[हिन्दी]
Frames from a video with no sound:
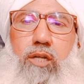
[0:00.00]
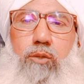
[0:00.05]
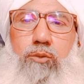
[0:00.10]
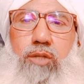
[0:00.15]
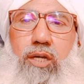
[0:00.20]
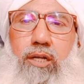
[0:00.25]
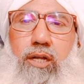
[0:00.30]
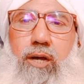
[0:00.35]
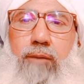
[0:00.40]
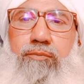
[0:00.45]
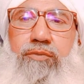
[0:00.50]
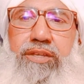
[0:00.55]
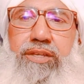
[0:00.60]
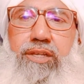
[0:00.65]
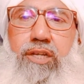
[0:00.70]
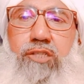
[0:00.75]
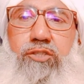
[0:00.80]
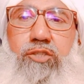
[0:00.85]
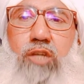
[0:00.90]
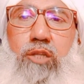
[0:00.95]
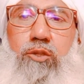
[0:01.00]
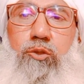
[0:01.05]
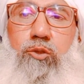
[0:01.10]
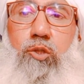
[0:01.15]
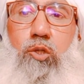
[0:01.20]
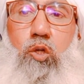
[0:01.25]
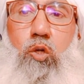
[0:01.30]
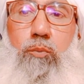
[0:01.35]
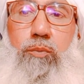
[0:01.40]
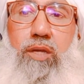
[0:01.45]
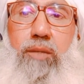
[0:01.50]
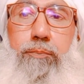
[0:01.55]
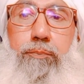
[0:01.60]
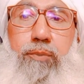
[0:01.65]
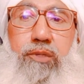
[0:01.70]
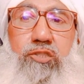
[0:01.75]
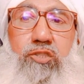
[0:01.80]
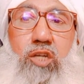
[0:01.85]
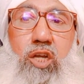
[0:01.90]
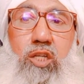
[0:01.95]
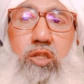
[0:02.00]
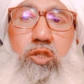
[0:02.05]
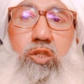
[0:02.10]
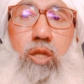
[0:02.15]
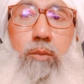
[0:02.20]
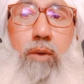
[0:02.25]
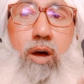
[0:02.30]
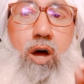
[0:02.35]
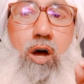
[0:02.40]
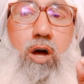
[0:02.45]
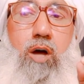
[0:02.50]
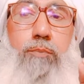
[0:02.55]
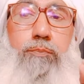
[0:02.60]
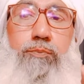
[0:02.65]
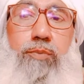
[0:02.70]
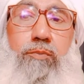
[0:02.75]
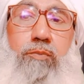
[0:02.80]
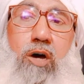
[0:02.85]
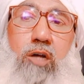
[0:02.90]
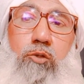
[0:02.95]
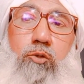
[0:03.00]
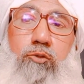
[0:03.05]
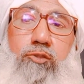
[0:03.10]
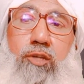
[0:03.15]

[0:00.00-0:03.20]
ताला ये चंद दिनों में बच्चा तमाम बीमारियों